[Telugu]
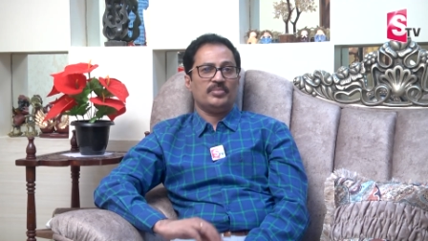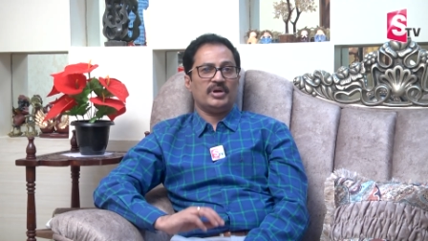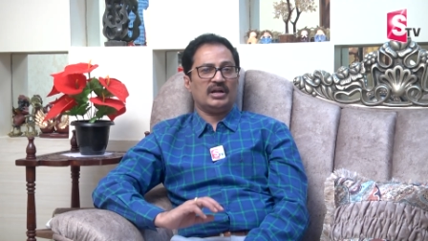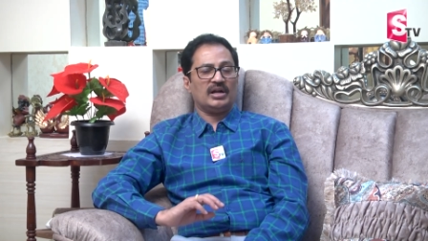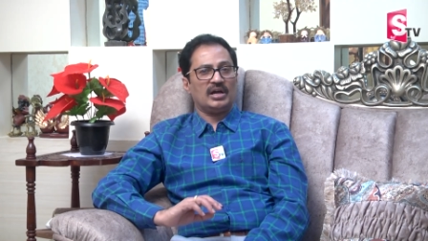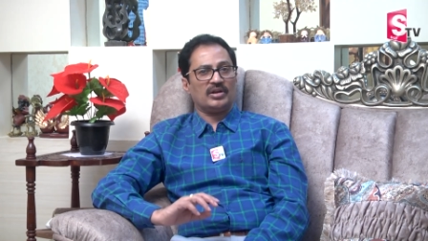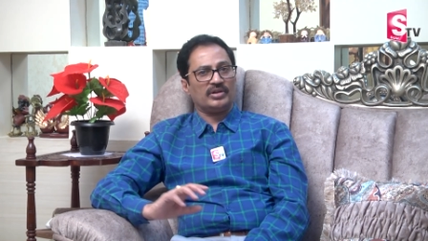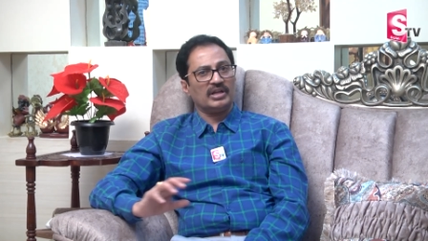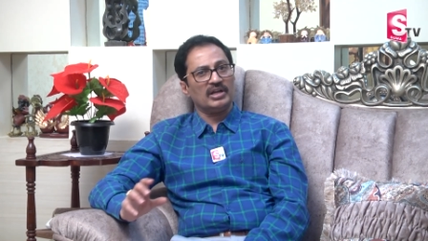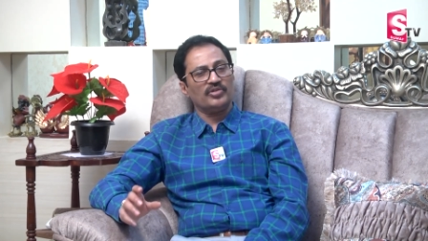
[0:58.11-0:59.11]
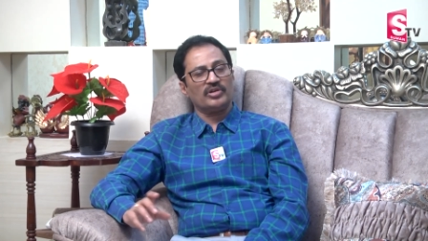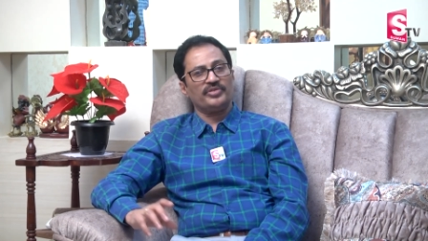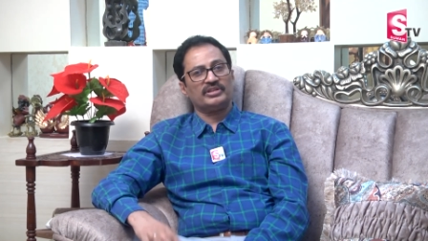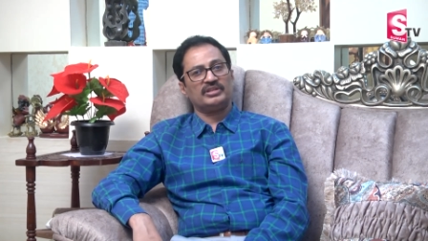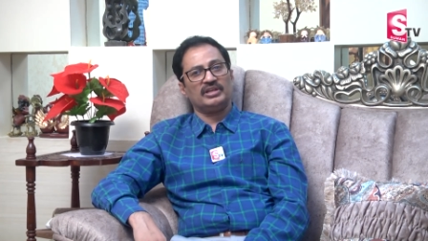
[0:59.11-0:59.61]
బాగా ఆరోగ్యంగా ఉన్న
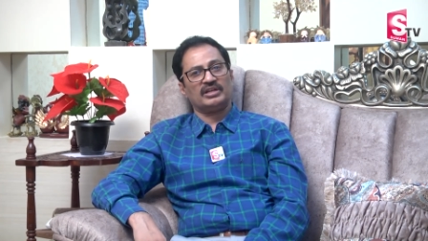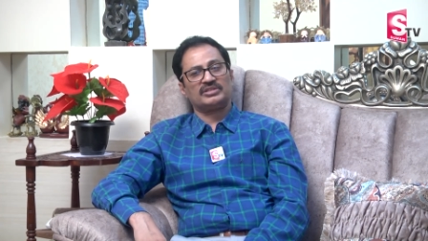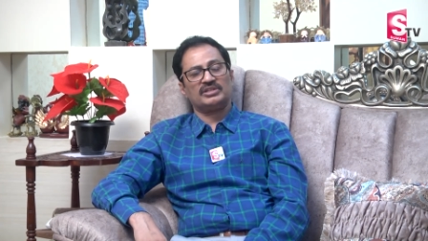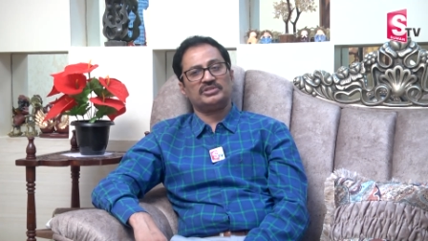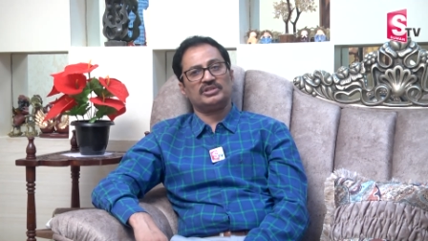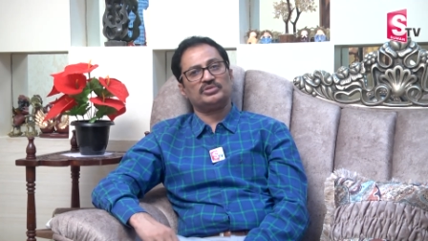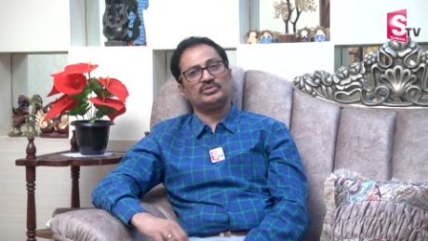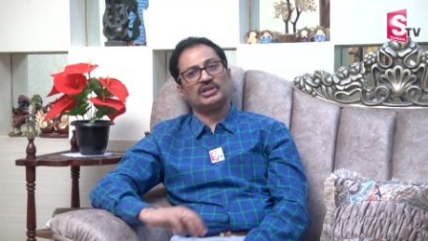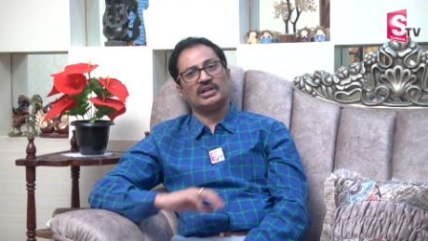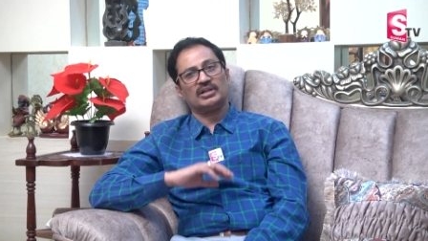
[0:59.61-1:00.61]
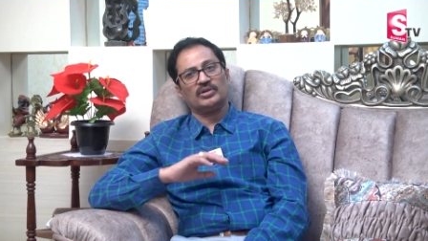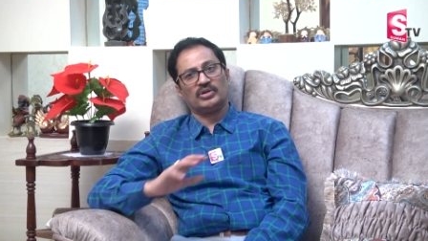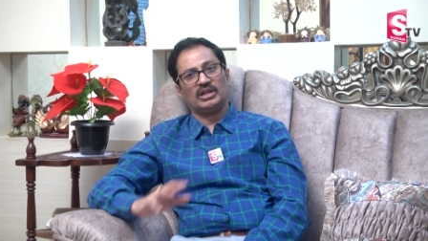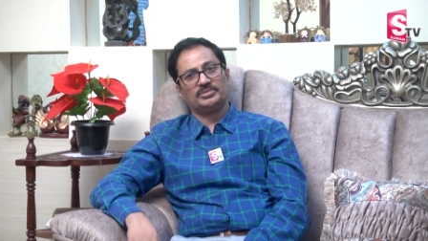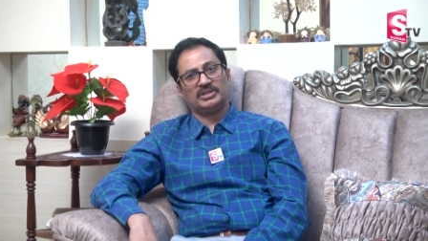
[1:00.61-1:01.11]
వ్యక్తి ఎక్సర్సైజ్ చేస్తూ సడన్గా
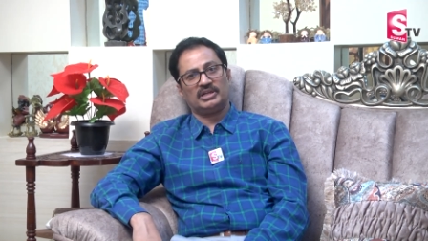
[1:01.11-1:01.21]
కొలాప్స్